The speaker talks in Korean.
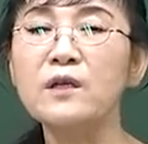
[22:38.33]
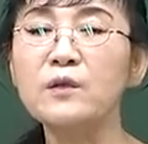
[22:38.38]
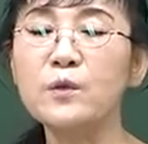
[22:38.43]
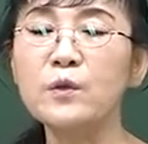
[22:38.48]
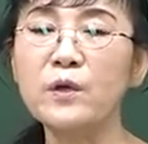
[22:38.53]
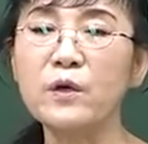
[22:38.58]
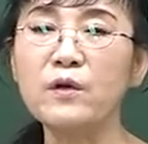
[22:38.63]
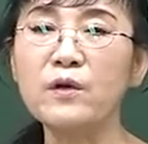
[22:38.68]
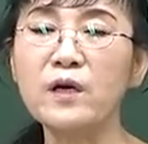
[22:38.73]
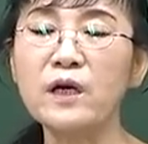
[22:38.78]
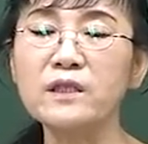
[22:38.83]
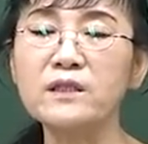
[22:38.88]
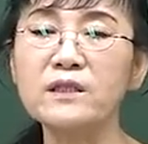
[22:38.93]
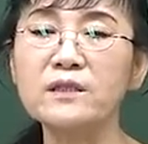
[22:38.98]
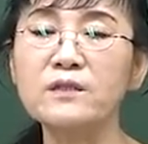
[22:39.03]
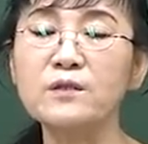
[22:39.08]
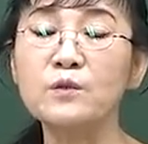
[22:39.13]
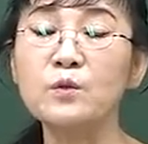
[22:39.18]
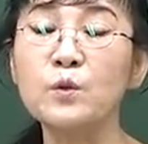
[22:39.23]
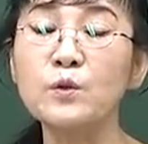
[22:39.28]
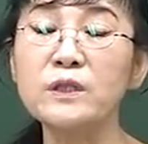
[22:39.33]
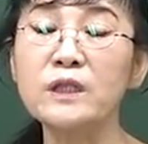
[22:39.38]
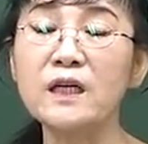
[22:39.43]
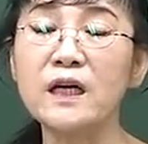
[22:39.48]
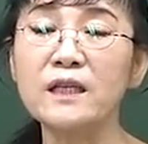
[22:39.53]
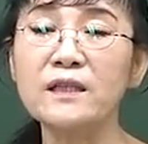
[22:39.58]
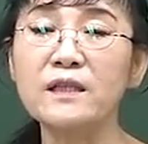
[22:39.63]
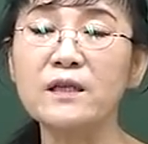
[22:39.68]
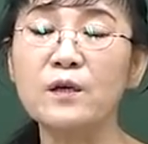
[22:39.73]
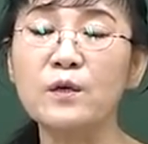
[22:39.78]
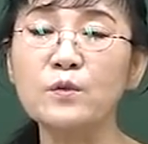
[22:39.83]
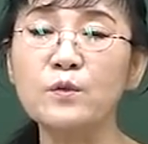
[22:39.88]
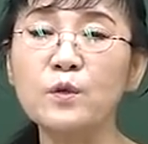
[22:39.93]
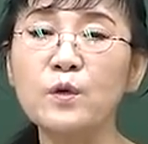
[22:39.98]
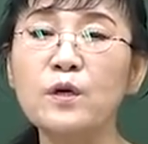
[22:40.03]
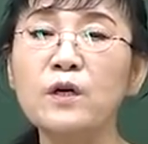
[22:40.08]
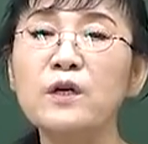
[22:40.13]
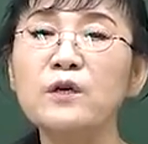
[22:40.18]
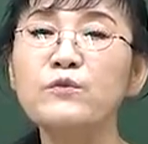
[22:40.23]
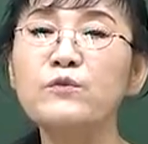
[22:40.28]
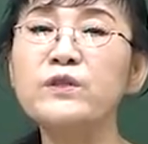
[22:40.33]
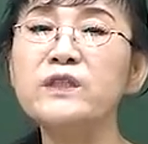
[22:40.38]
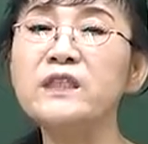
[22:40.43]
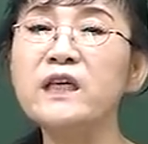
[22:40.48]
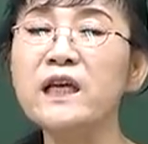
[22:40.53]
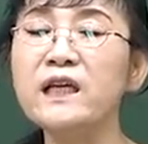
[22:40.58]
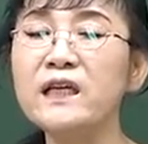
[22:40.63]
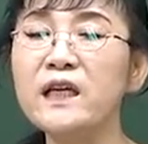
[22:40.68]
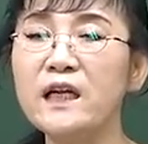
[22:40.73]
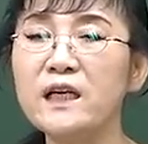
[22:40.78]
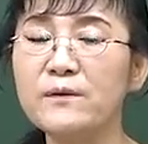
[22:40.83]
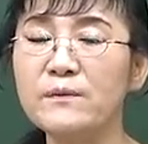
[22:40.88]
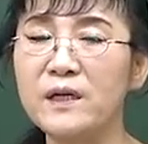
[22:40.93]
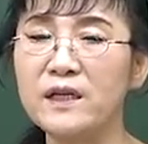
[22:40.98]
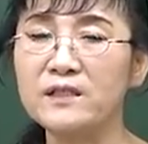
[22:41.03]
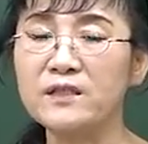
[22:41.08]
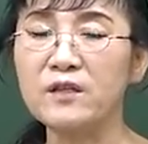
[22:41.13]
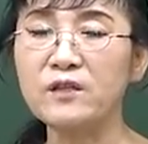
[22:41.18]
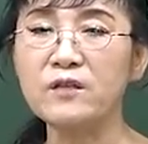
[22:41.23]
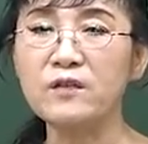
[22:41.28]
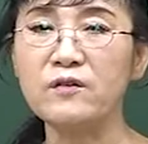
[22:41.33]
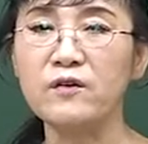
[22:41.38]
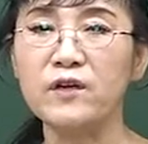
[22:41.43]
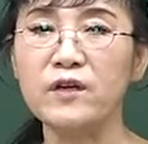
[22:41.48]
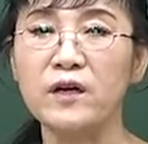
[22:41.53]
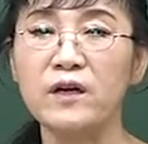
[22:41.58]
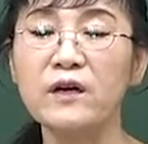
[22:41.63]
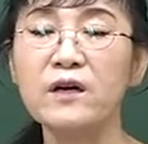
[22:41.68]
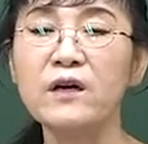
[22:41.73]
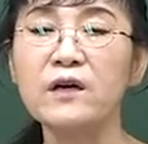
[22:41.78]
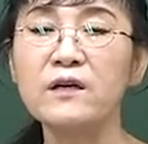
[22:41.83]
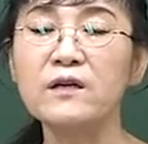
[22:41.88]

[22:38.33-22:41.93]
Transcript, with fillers: 또 여러 가지 조직 같은 것도 위생이라는 말 썼던 거예요.